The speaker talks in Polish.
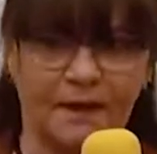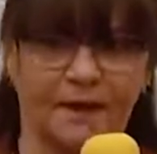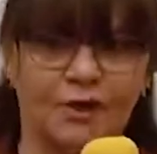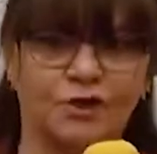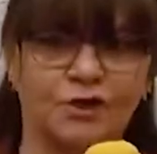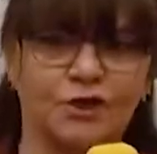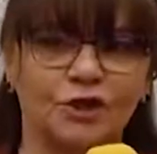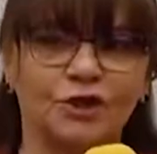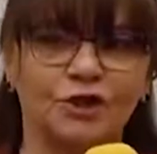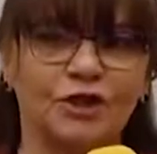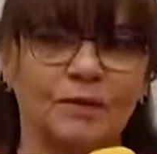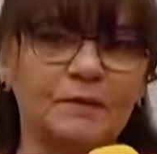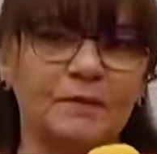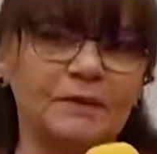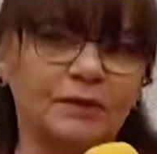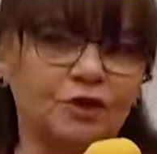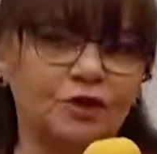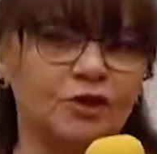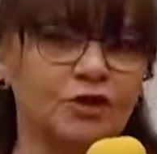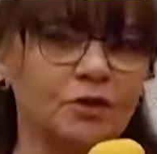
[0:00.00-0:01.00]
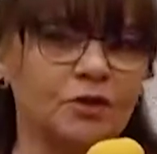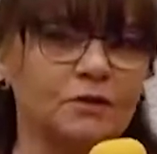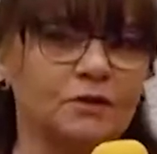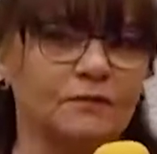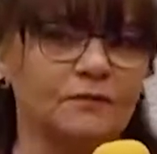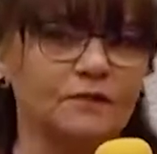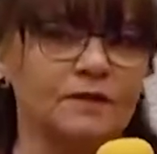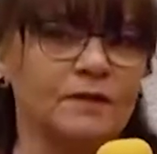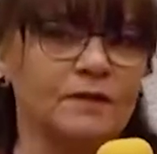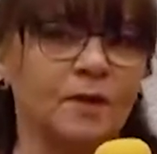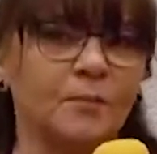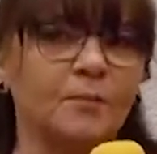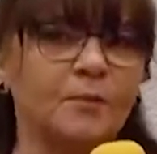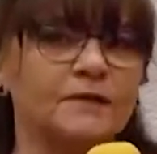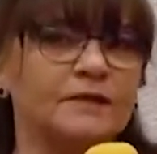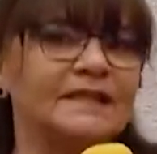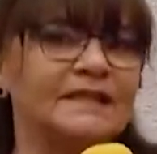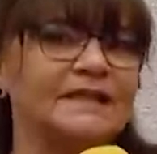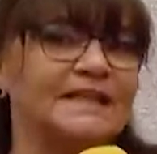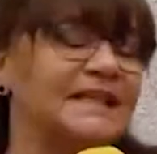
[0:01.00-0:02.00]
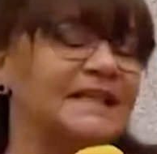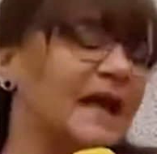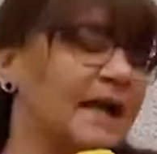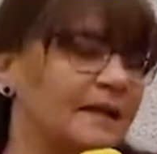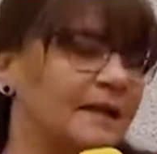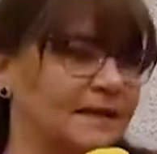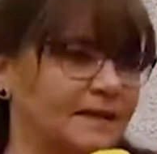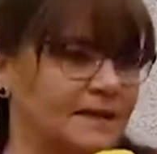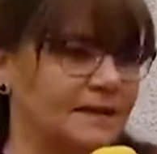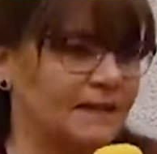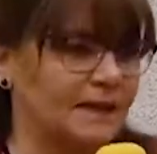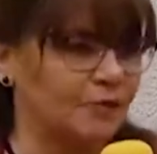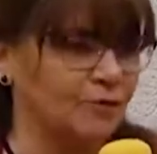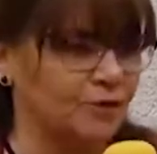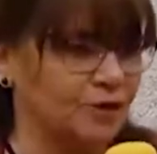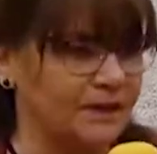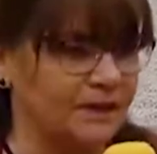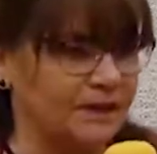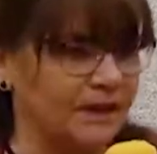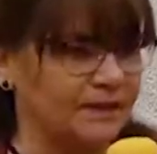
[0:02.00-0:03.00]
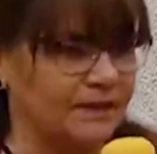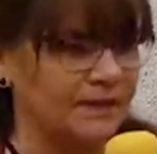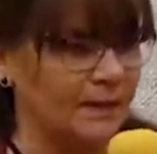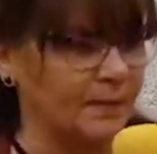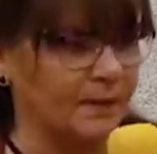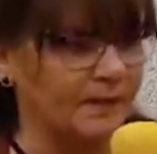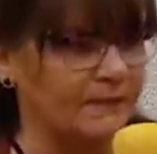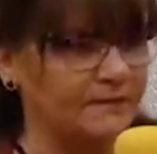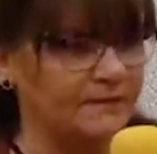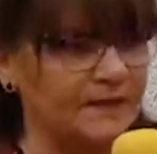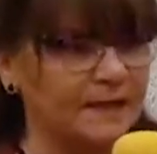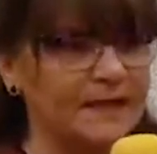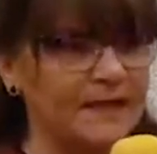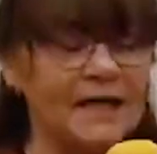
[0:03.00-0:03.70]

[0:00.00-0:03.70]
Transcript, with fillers: Czyli żeby to środowisko potencjalne stało się tak naprawdę